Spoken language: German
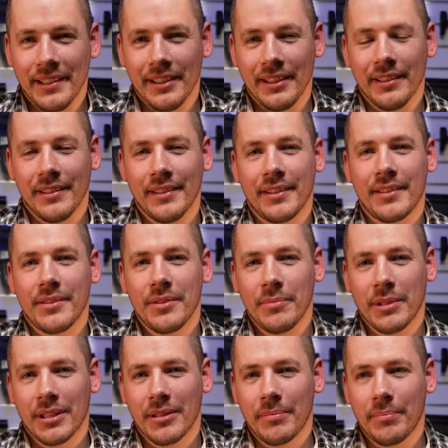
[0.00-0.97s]
die
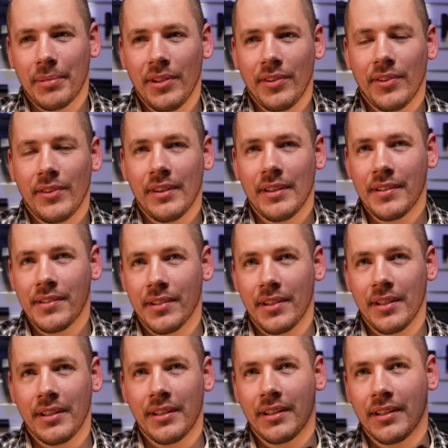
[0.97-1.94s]
Zima Pisten,
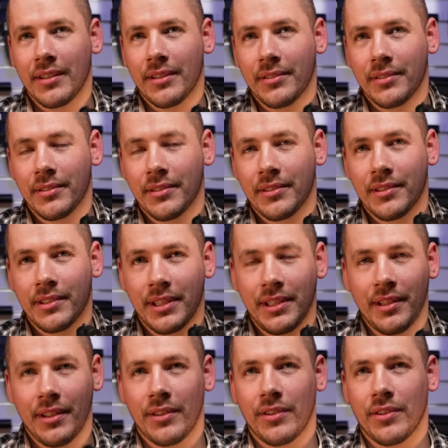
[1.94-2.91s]
Zylinder und
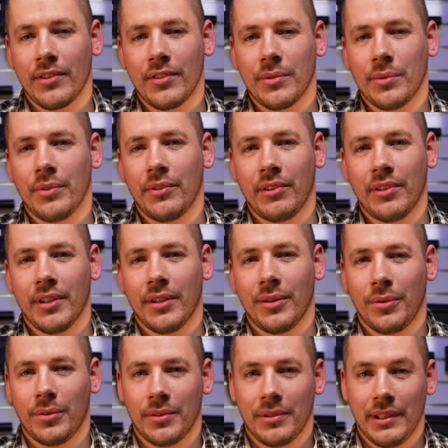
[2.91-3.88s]
Gears und so sind ja
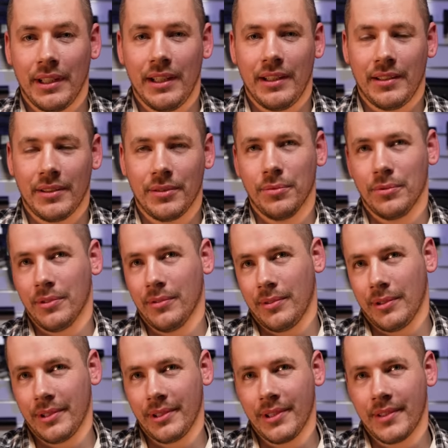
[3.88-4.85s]
auch echt gut
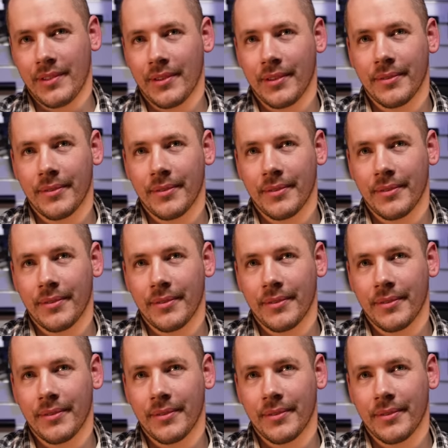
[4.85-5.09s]
geworden jetzt.